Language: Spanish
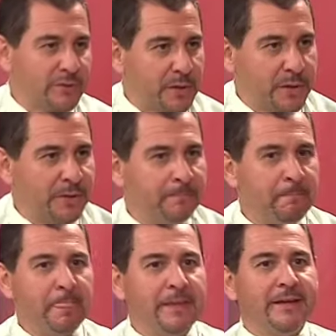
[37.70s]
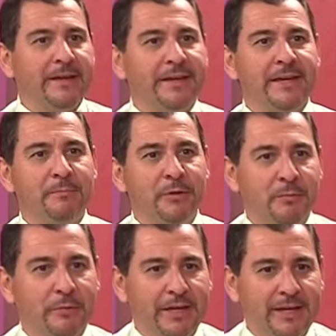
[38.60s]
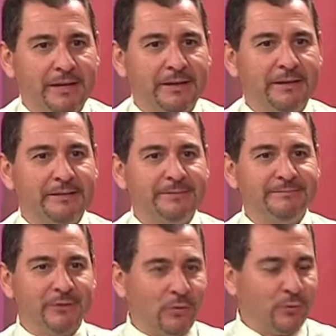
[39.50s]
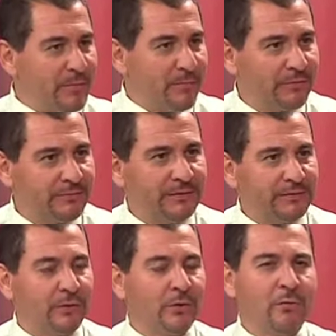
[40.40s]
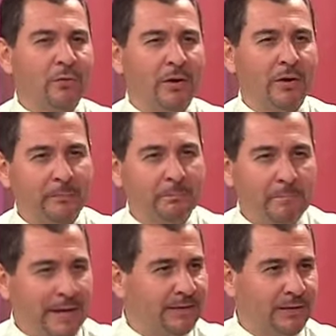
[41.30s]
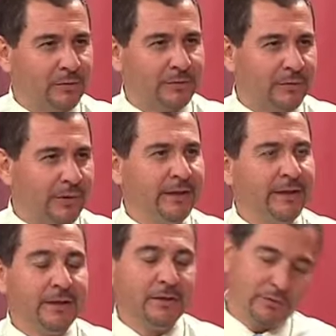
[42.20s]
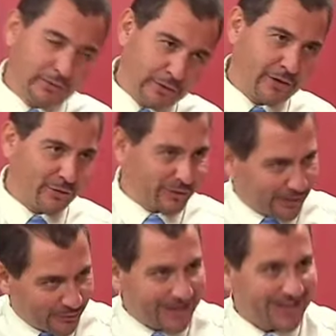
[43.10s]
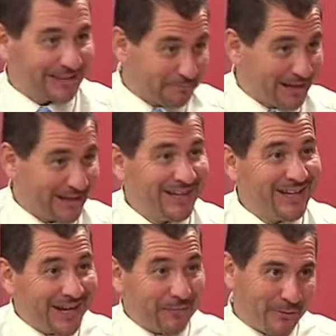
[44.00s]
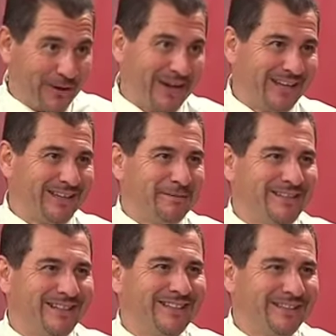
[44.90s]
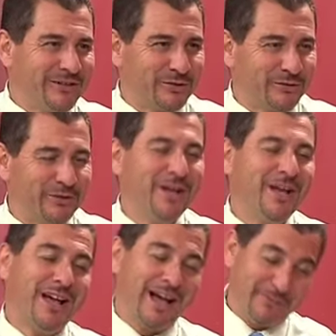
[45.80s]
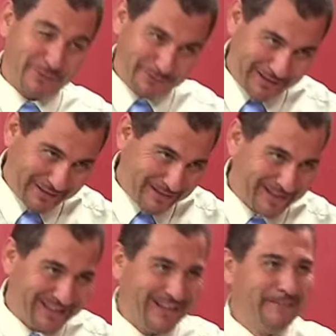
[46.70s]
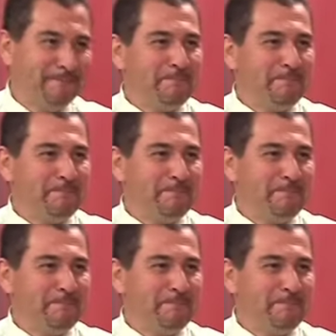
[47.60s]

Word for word: asociación y bueno, pues nos unimos en torno a unos 20 cortadores, cortadores, cortadoras, que también la mujer está presente entre nosotros, afortunadamente,